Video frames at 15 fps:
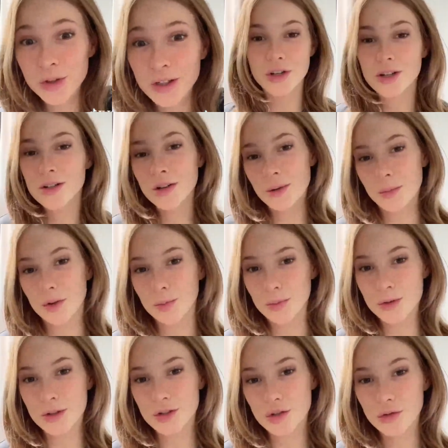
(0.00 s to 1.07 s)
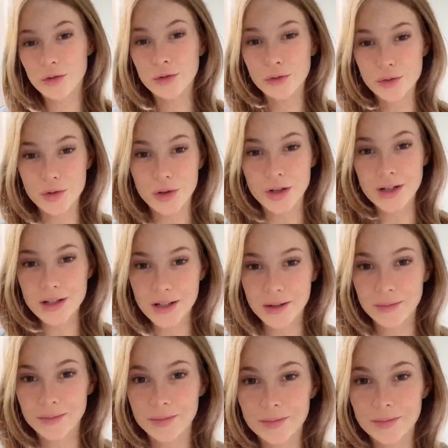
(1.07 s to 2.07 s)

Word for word: Direcionamento positivo funciona assim.